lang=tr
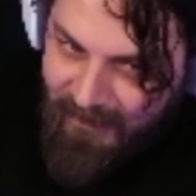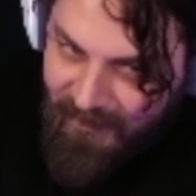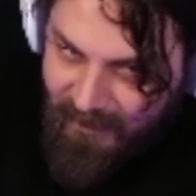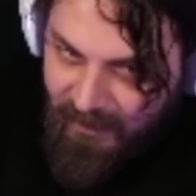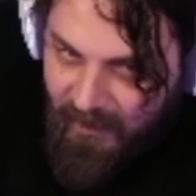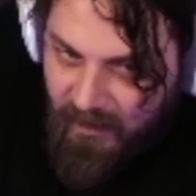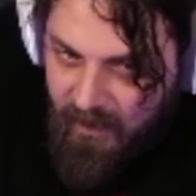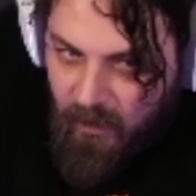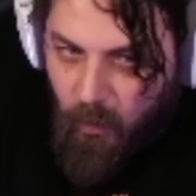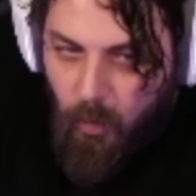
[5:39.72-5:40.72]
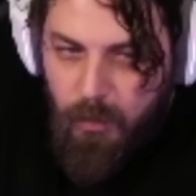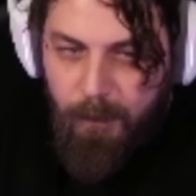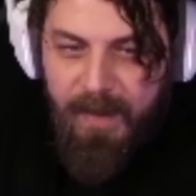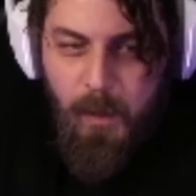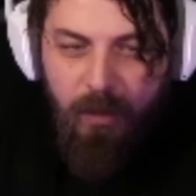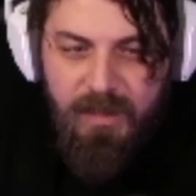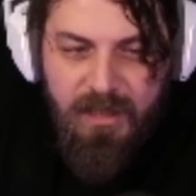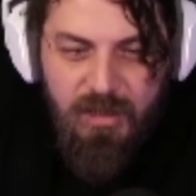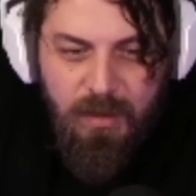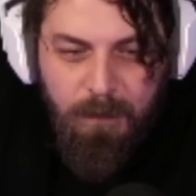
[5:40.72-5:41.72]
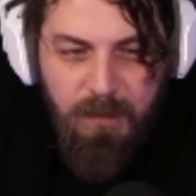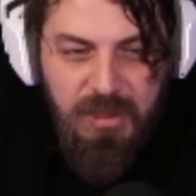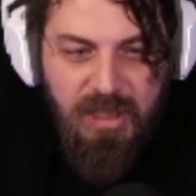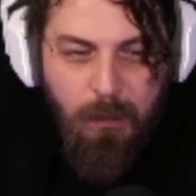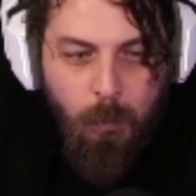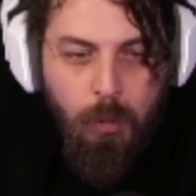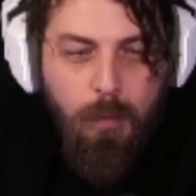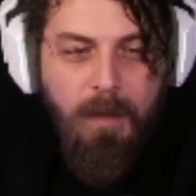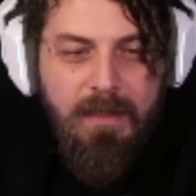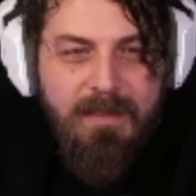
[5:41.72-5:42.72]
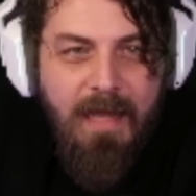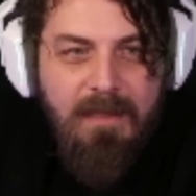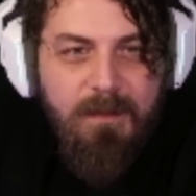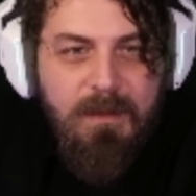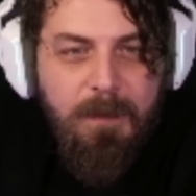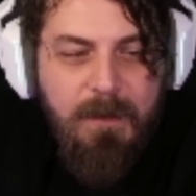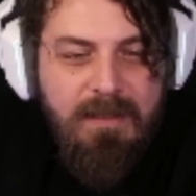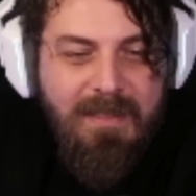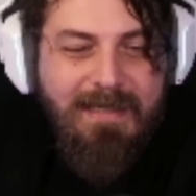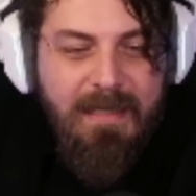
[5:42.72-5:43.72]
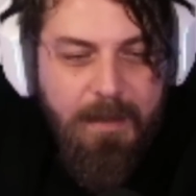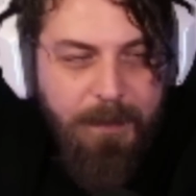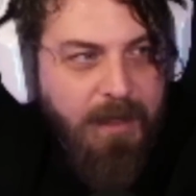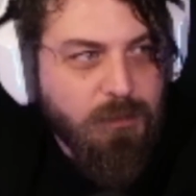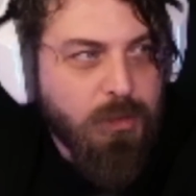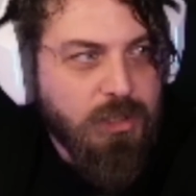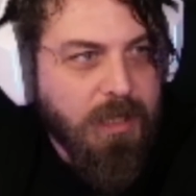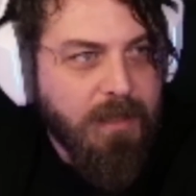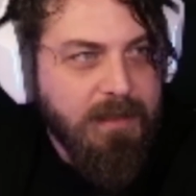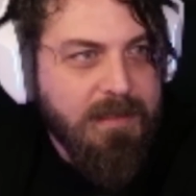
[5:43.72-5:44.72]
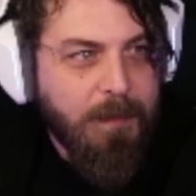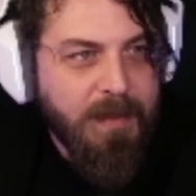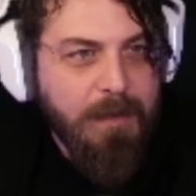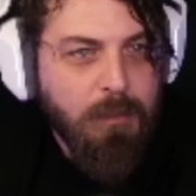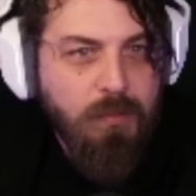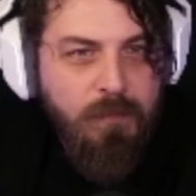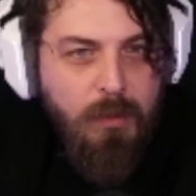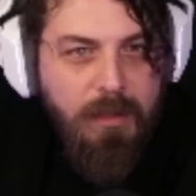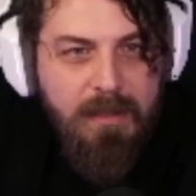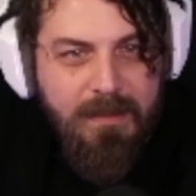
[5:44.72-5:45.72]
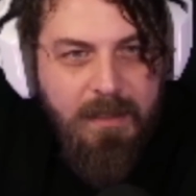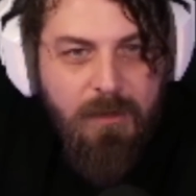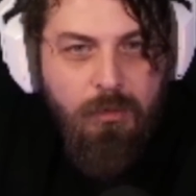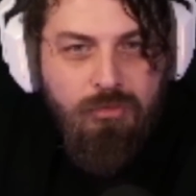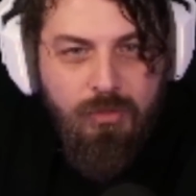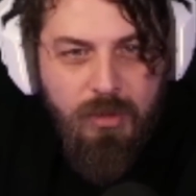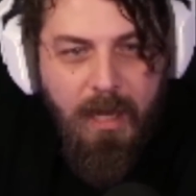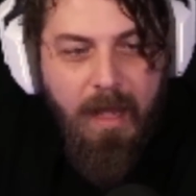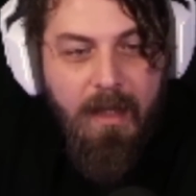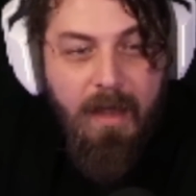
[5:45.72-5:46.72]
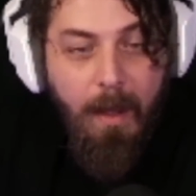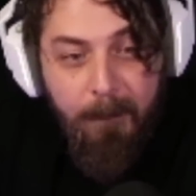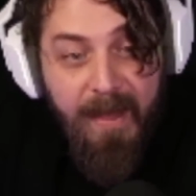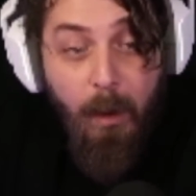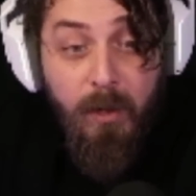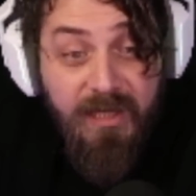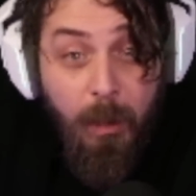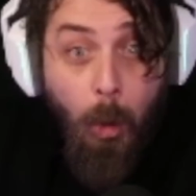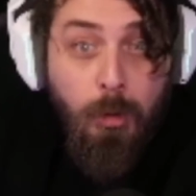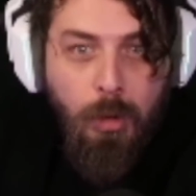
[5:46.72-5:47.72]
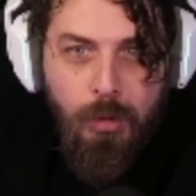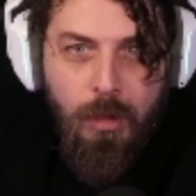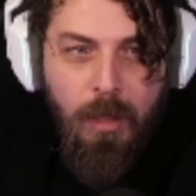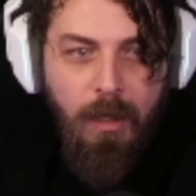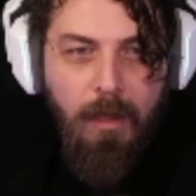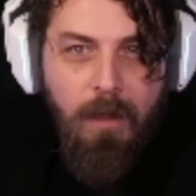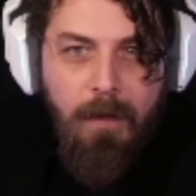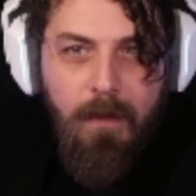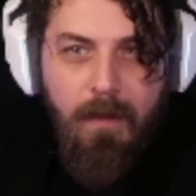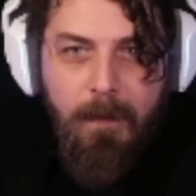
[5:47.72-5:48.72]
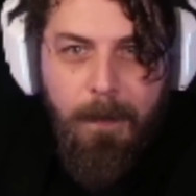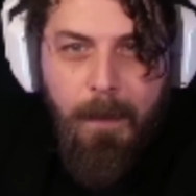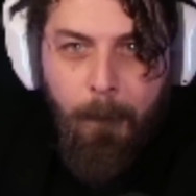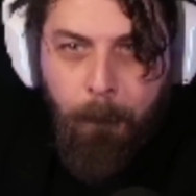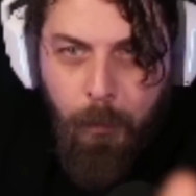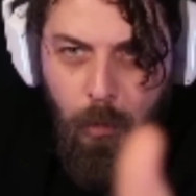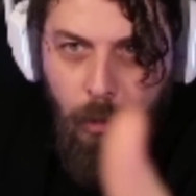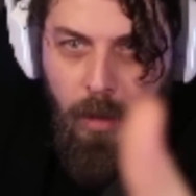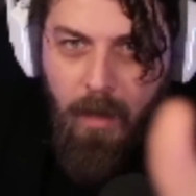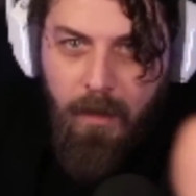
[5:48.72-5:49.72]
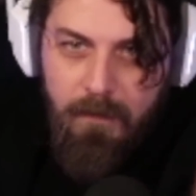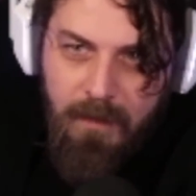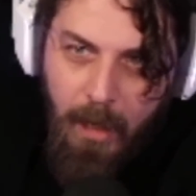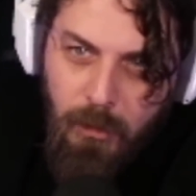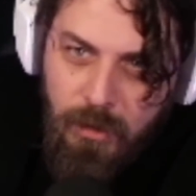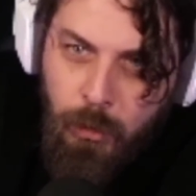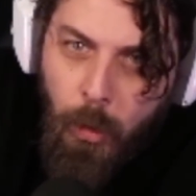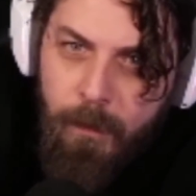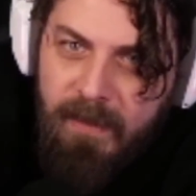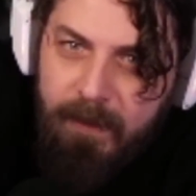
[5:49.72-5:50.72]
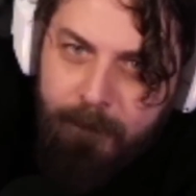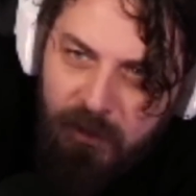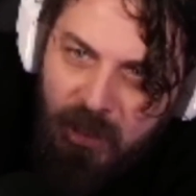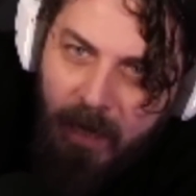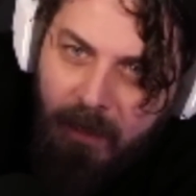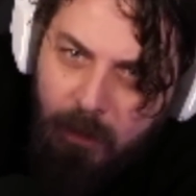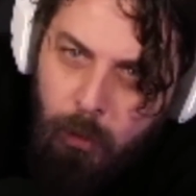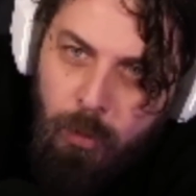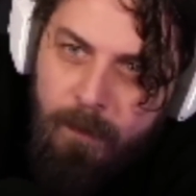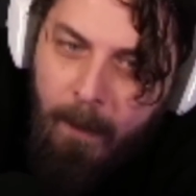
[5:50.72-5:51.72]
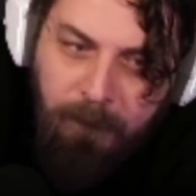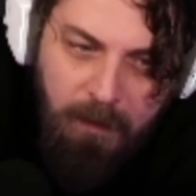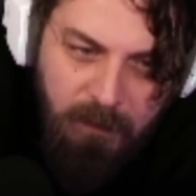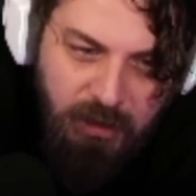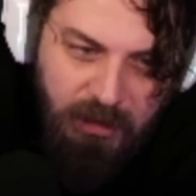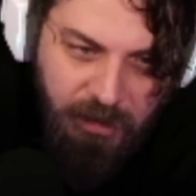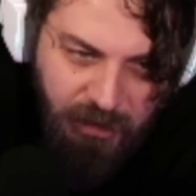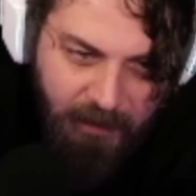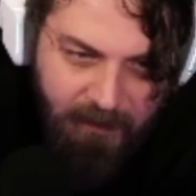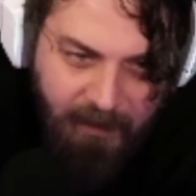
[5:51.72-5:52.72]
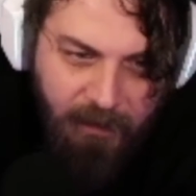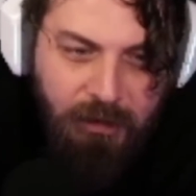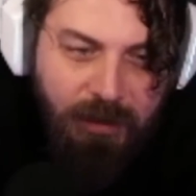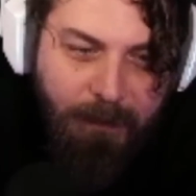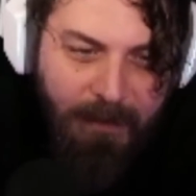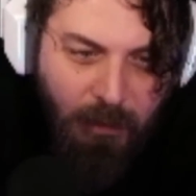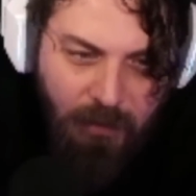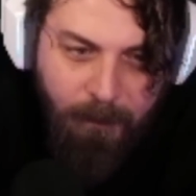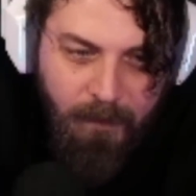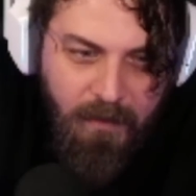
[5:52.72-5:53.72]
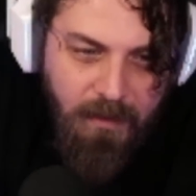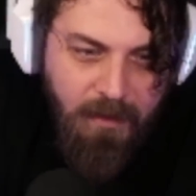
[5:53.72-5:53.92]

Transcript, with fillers: da giremiyorsunuz. Oyuna Oğlum B12 için bir şey unutmanız lazım. Tıpkı sizin gibi az önce. İzlemediğim tüm videoları izledik diyorsunuz ya. B12 odur. Bu daha önce görmediğim bir şey hakkında yorum yaptığım için yaşandı. Karıştırmayın oğlum.